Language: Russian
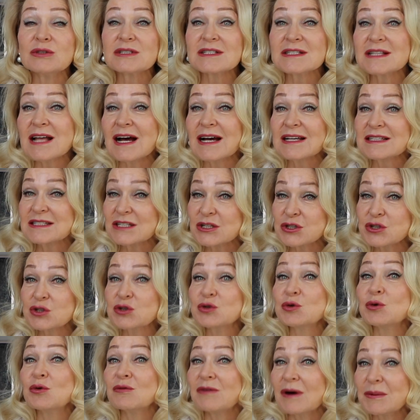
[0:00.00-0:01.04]
знать,
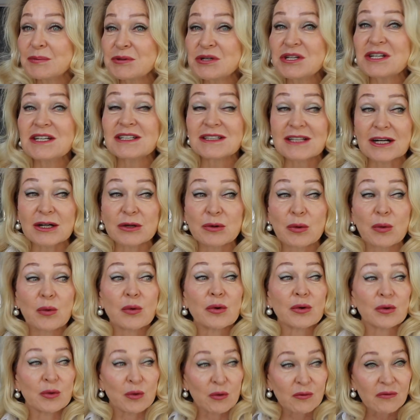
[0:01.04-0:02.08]
что вообще
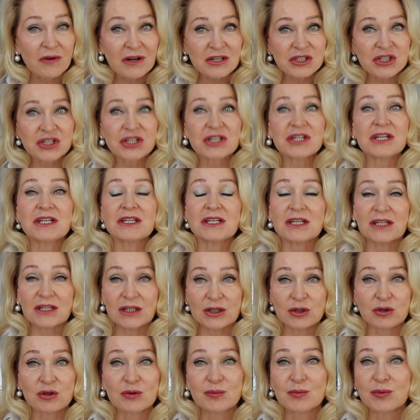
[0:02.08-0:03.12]
такое уважение
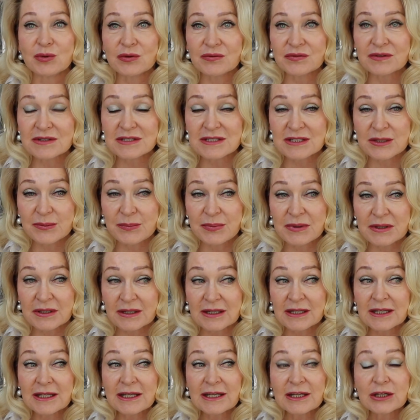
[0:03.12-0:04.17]
и любовь к себе,
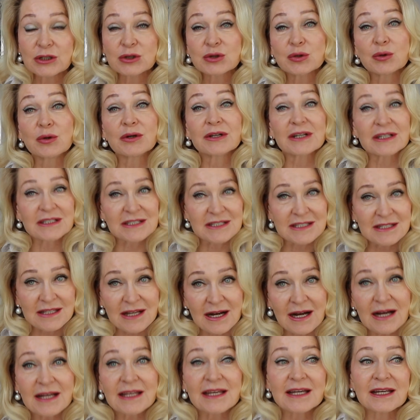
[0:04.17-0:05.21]
только
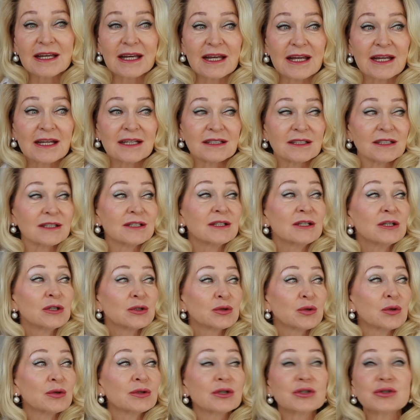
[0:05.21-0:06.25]
зная это,
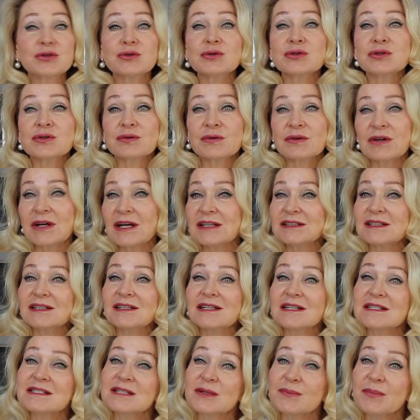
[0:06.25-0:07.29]
только чувствуя это
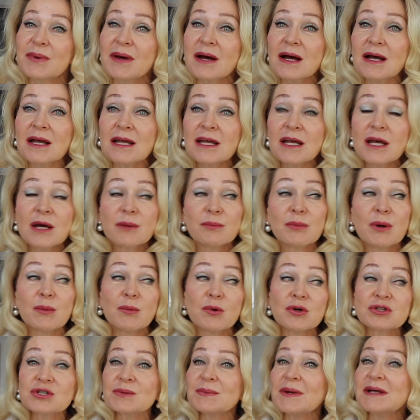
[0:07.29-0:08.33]
для себя, мы
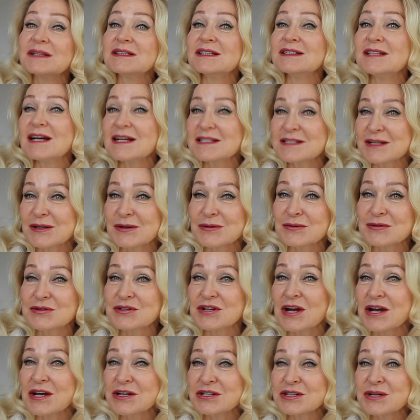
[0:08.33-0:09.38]
можем это дать
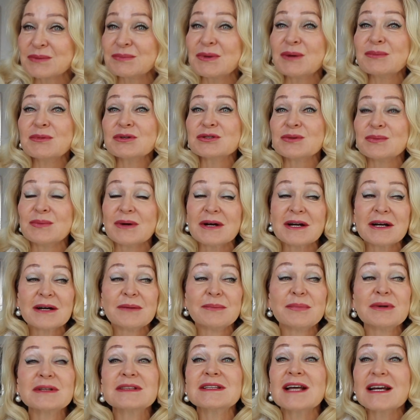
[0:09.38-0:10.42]
окружающим, мы можем
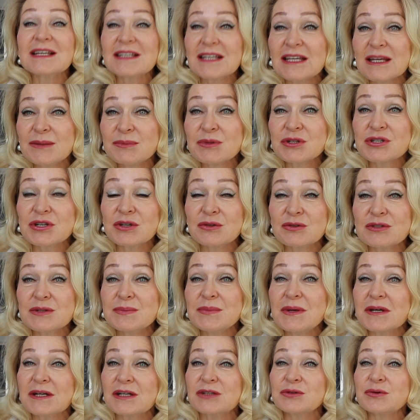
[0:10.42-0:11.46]
быть такими же
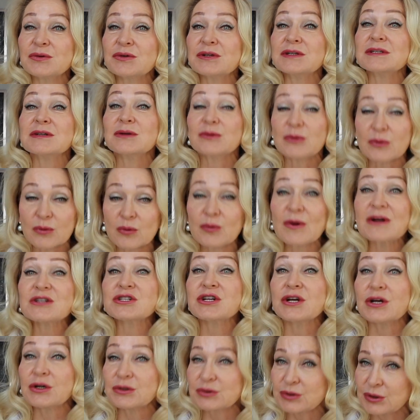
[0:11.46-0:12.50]
людьми, которые
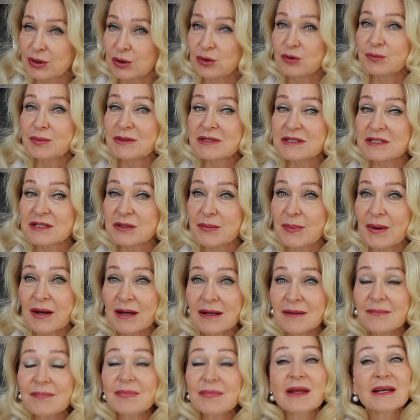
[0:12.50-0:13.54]
уважают и любят себя,
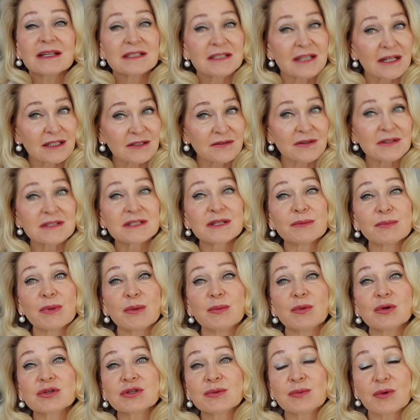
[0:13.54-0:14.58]
соответственно, мы
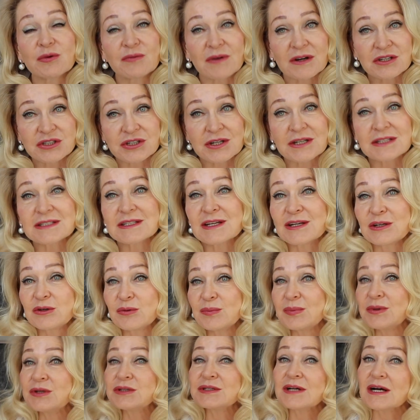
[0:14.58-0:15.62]
можем уважать и
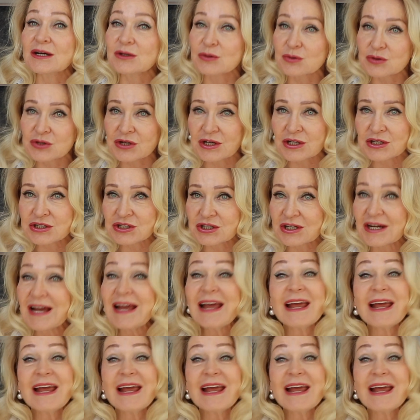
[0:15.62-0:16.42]
любить окружающих.